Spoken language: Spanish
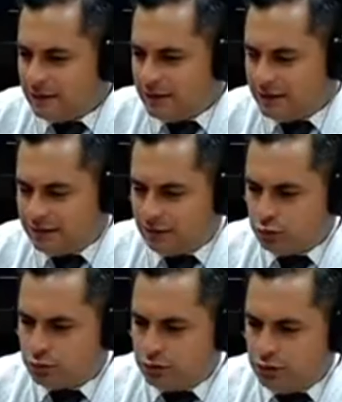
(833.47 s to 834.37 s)
En
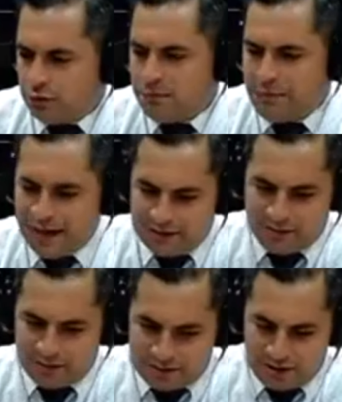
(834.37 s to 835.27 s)
Estados Unidos,
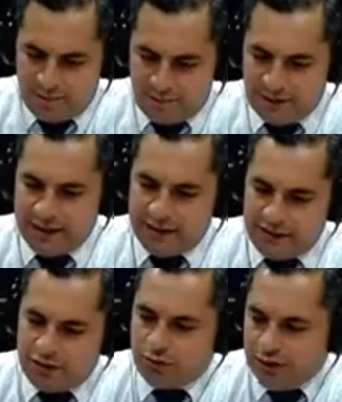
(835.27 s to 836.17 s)
Mac significa
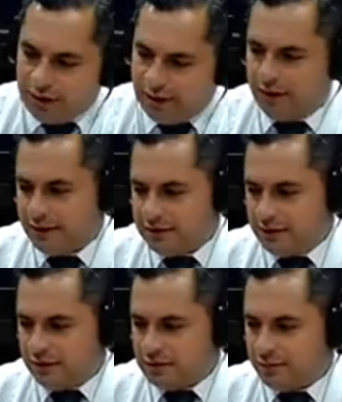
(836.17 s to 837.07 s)
hijo de, así
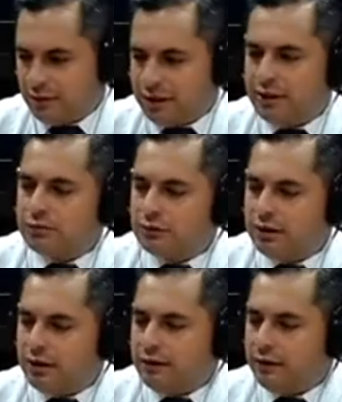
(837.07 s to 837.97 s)
que no se pongan eso
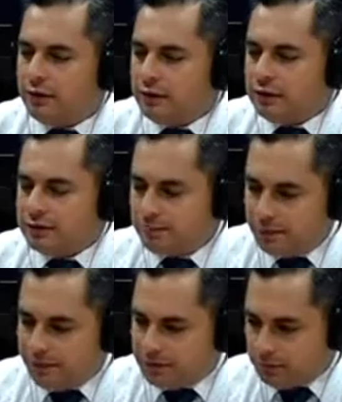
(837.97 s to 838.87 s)
ustedes
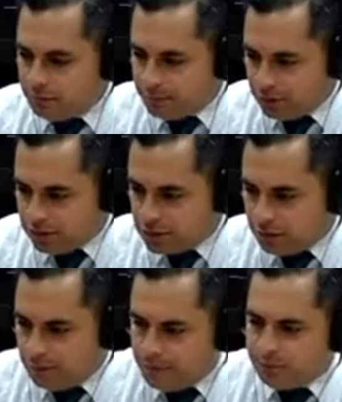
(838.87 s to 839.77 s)
simplemente por
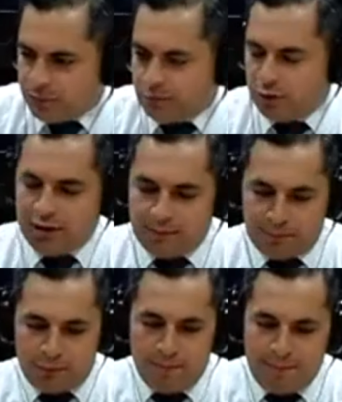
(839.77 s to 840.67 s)
ponérselo. Por
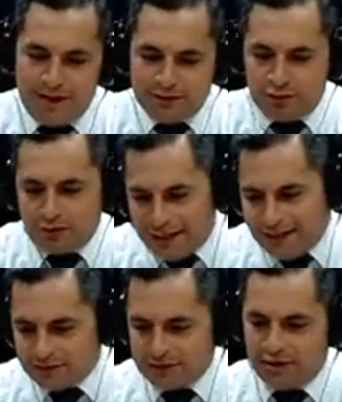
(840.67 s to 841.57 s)
ejemplo,
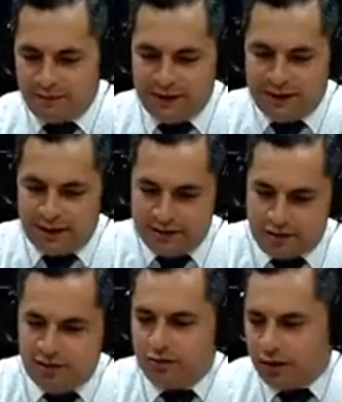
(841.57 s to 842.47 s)
McDonald's significa
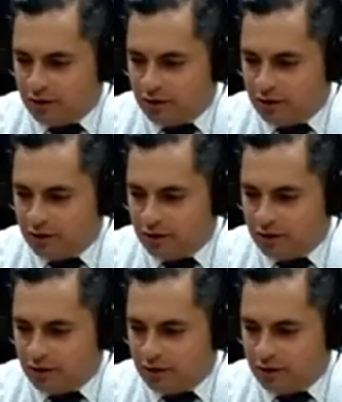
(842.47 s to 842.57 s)
hijo de